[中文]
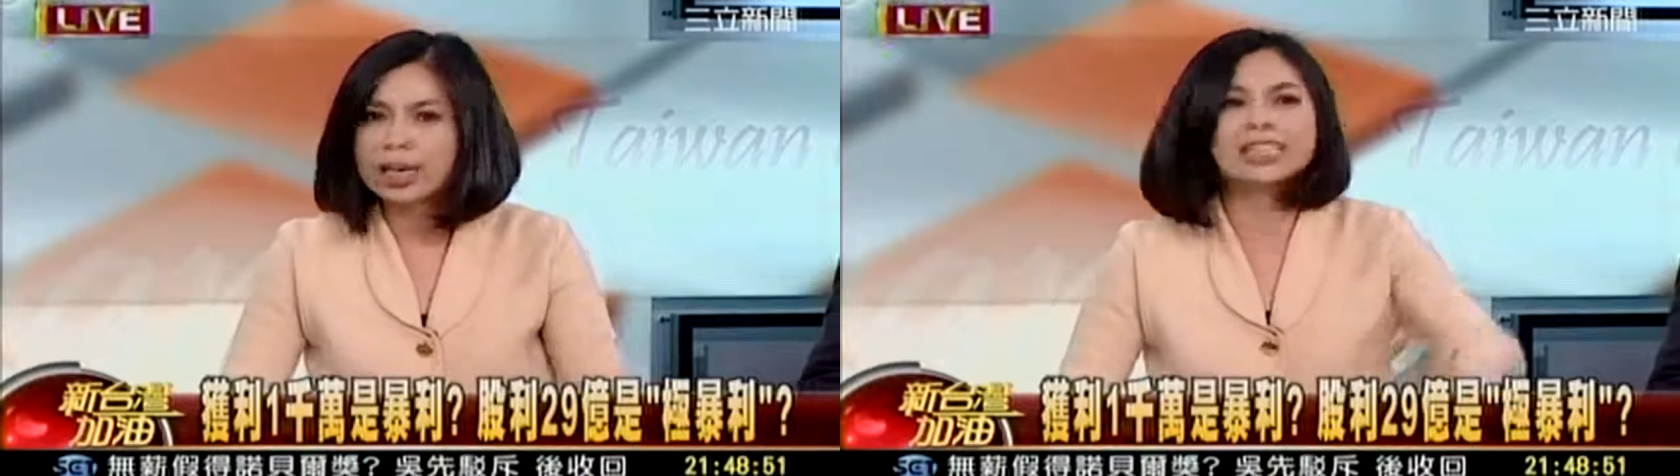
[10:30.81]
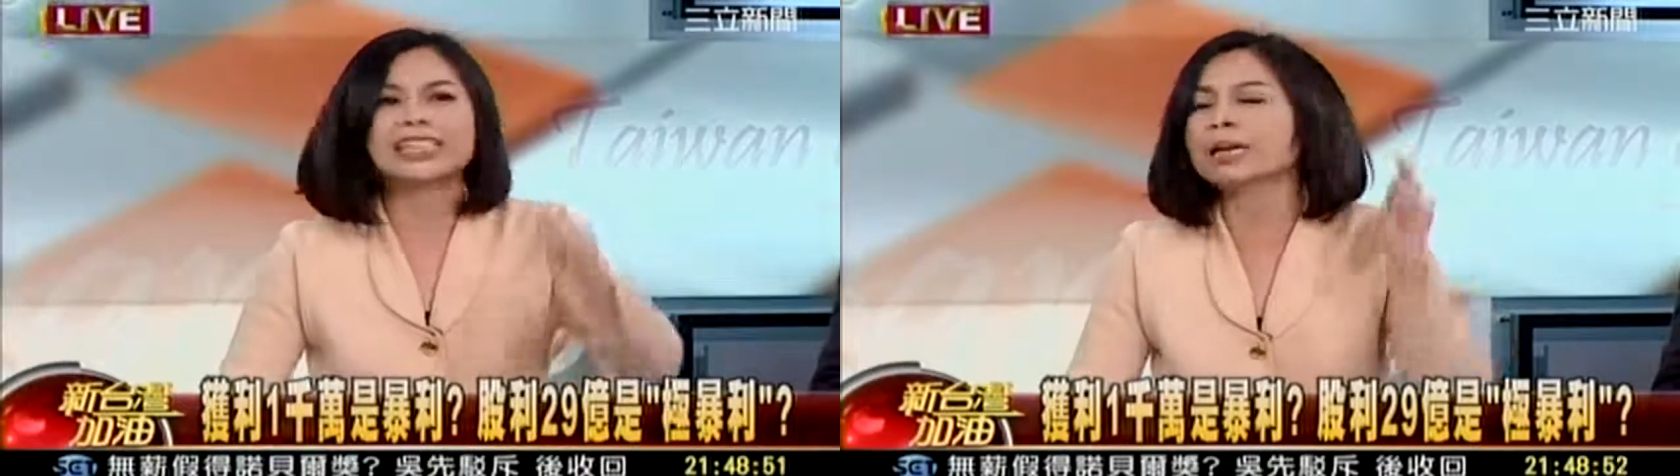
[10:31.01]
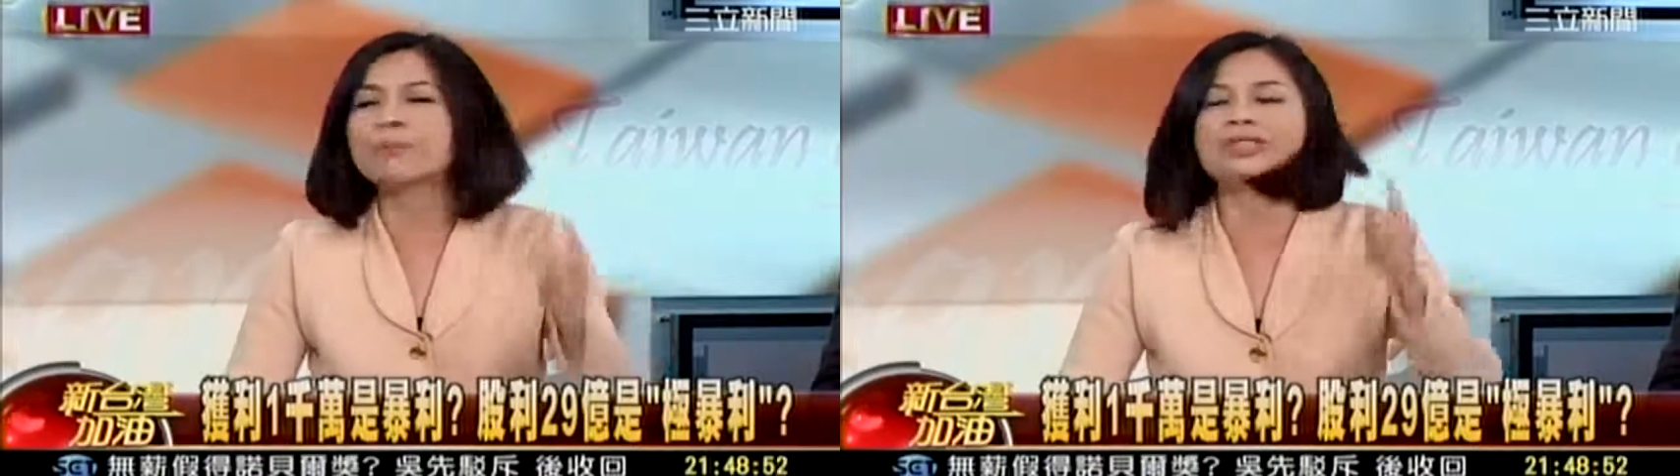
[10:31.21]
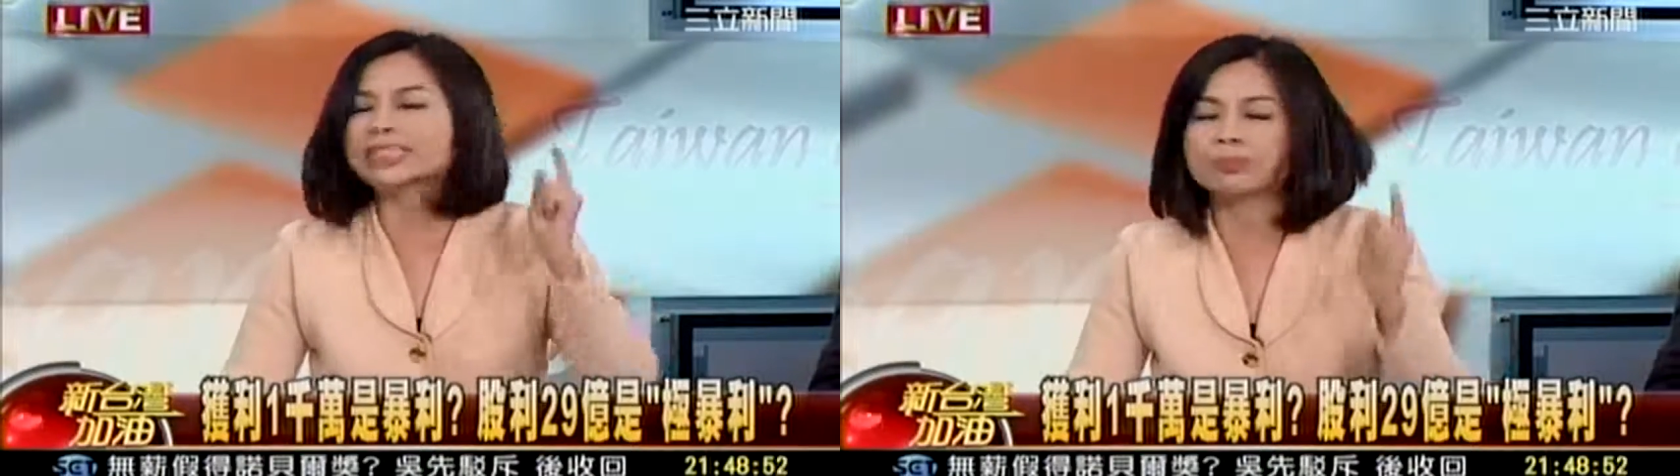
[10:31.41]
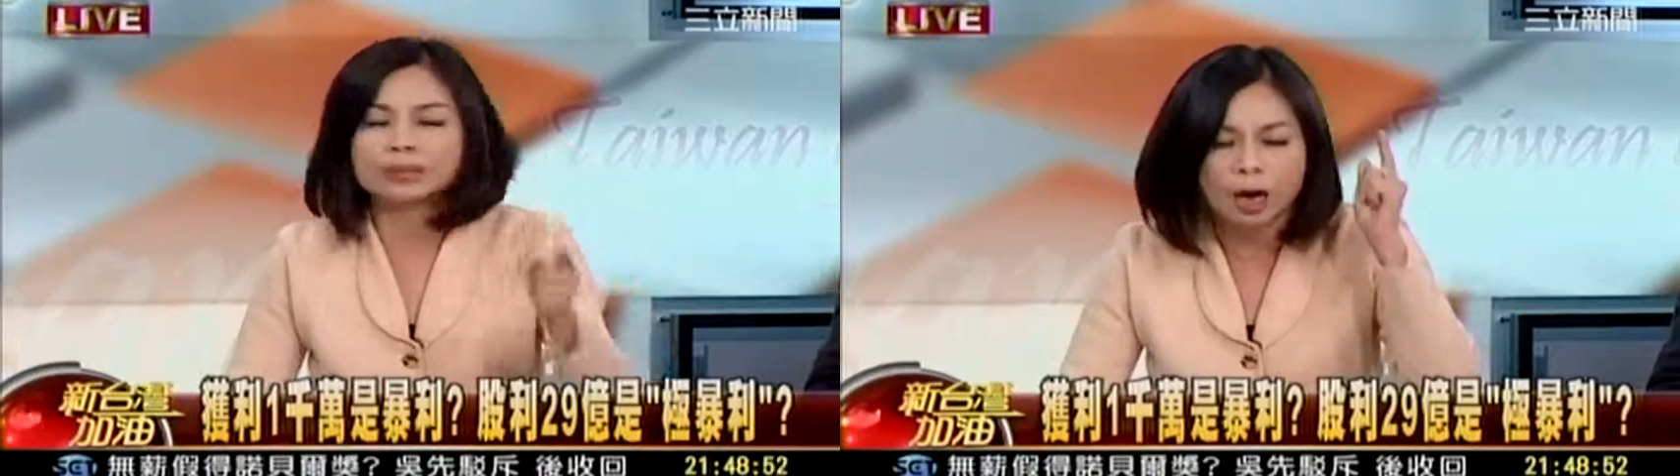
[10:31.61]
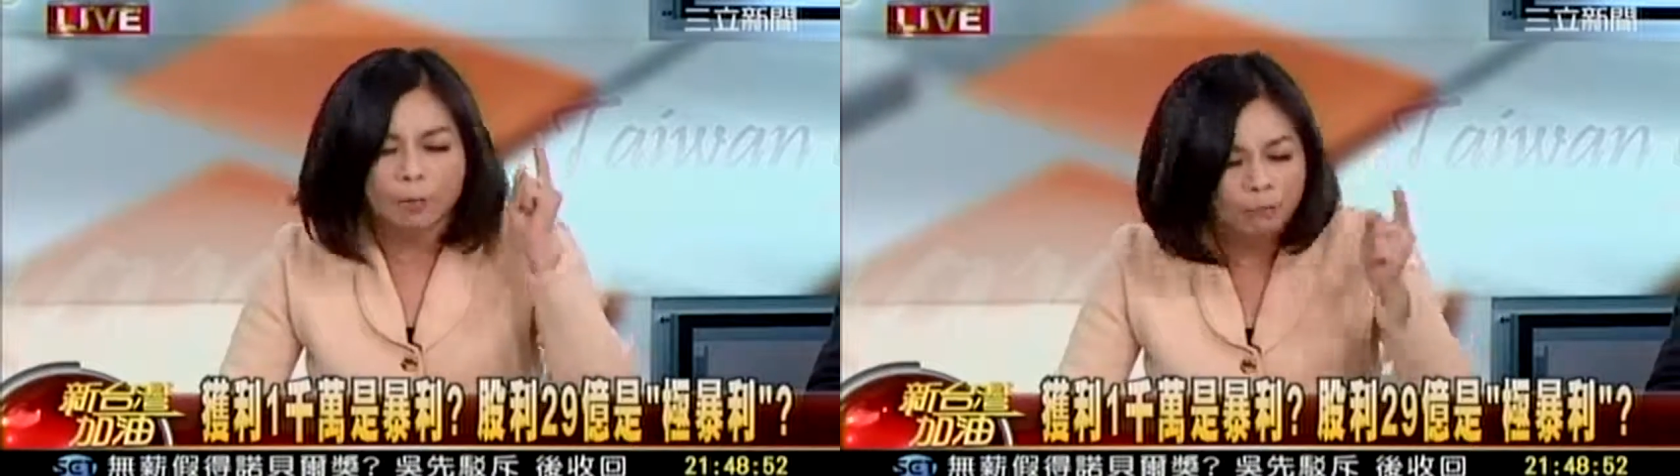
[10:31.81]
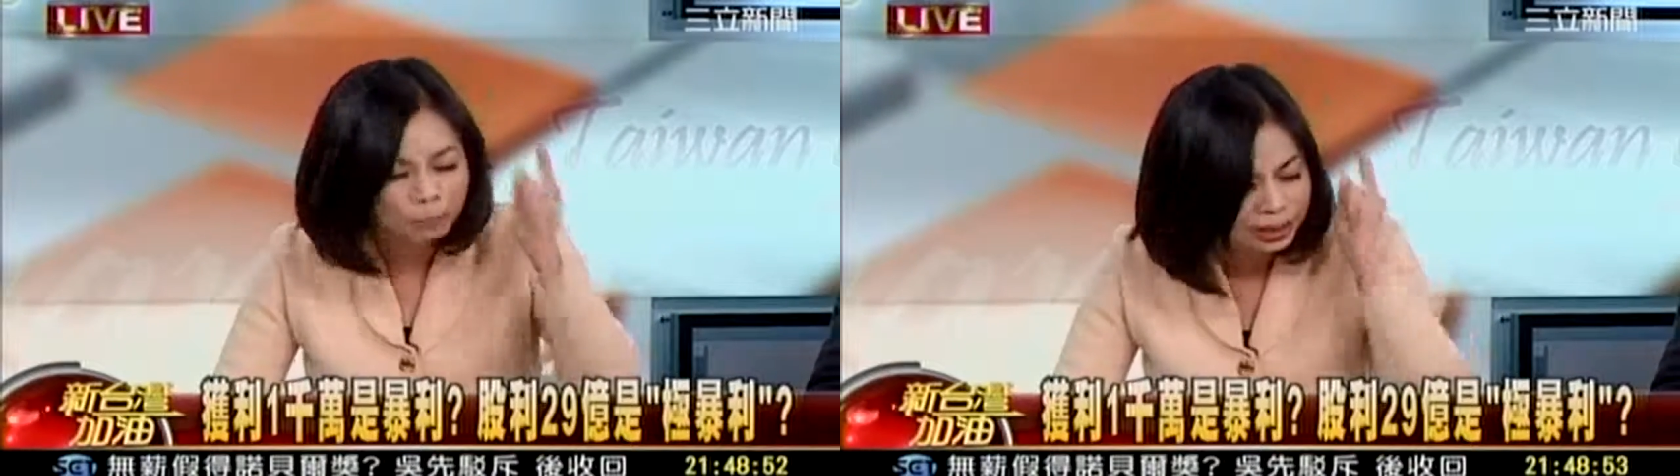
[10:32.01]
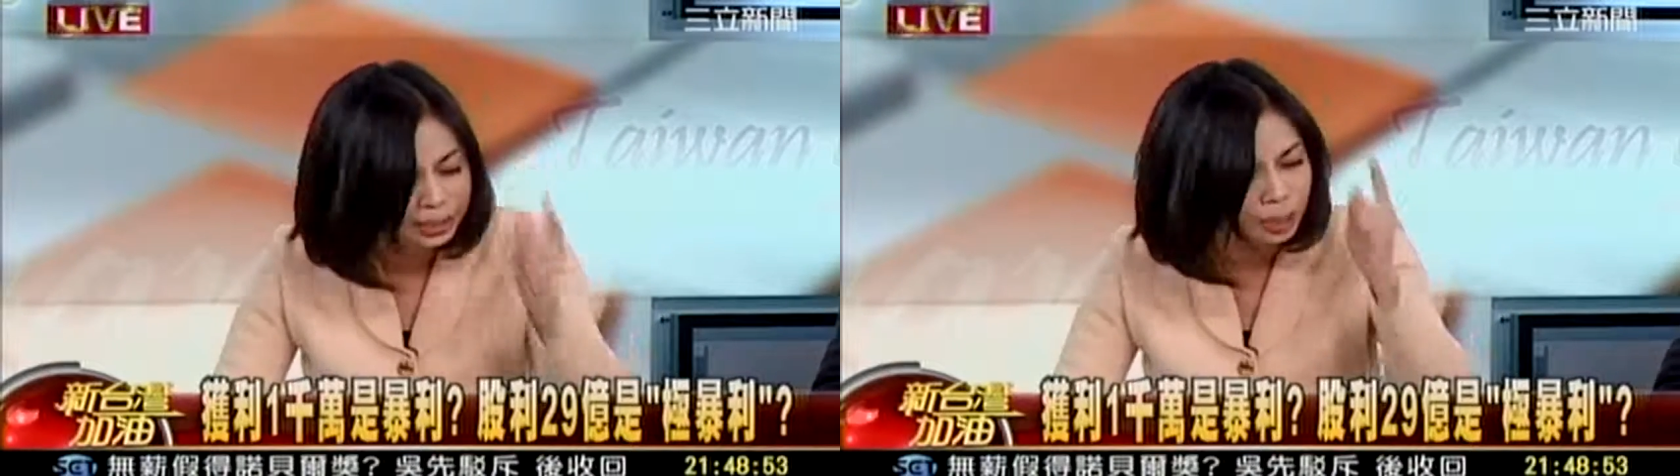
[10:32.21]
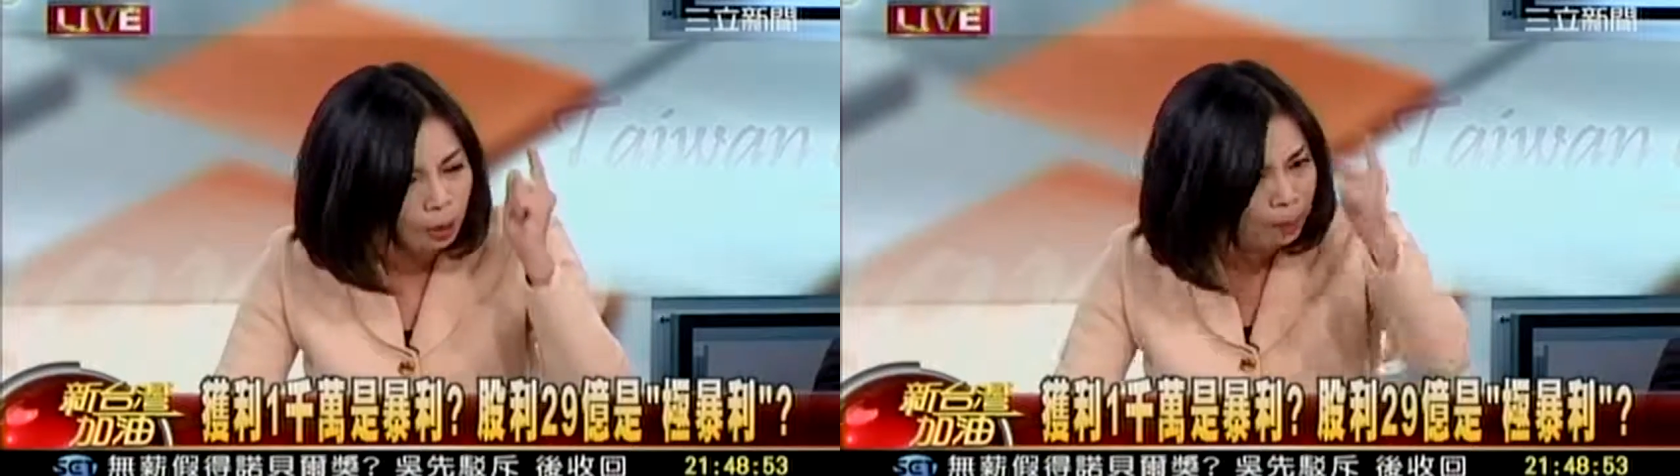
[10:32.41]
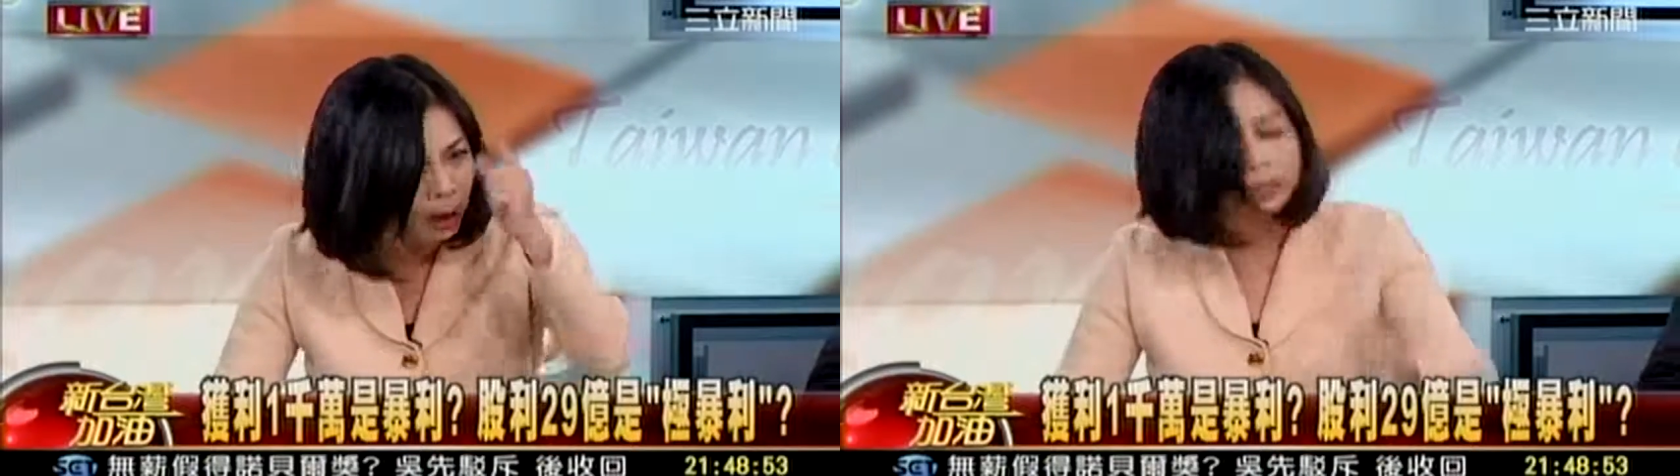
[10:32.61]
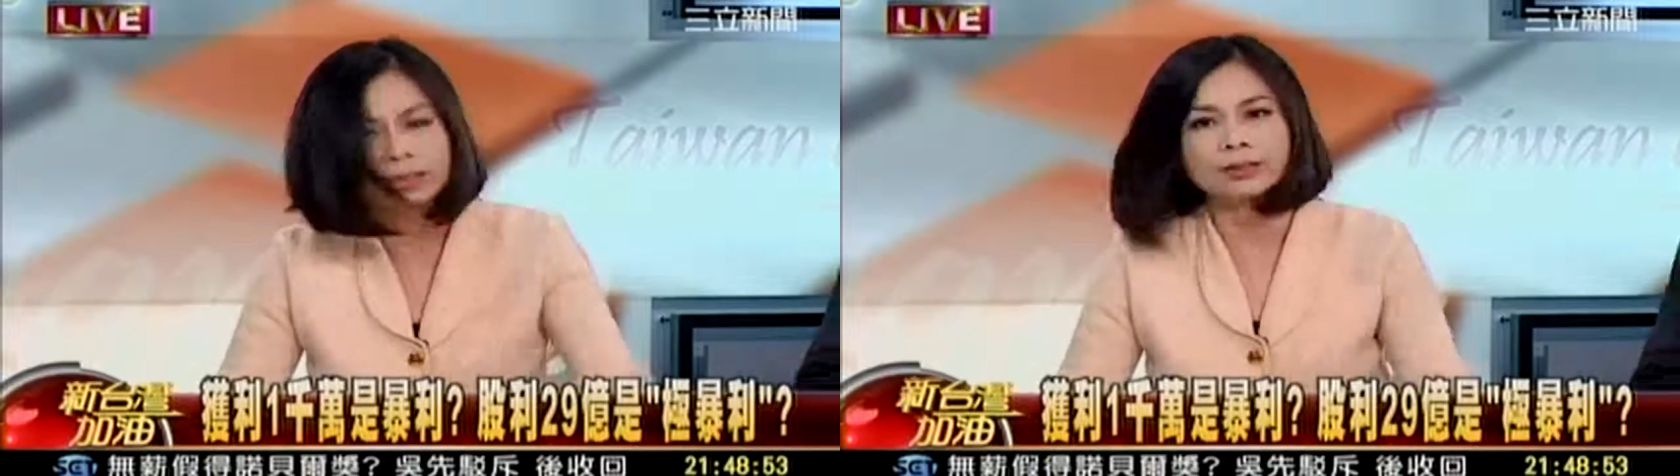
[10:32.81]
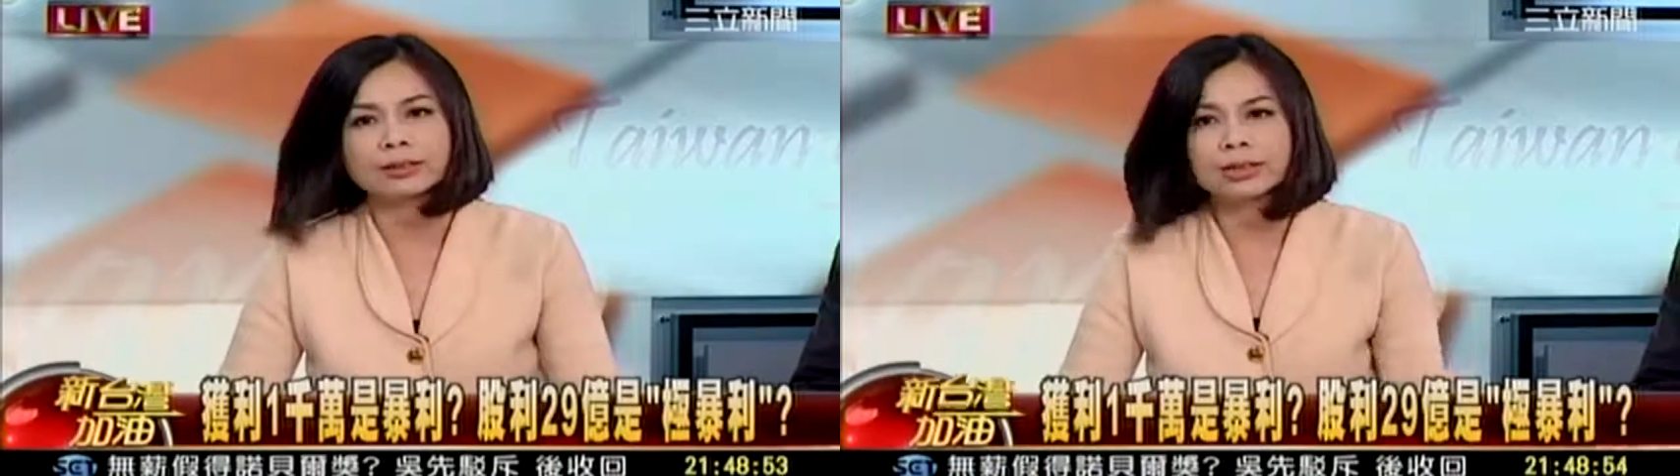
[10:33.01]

你那个不止不叫不止叫暴利。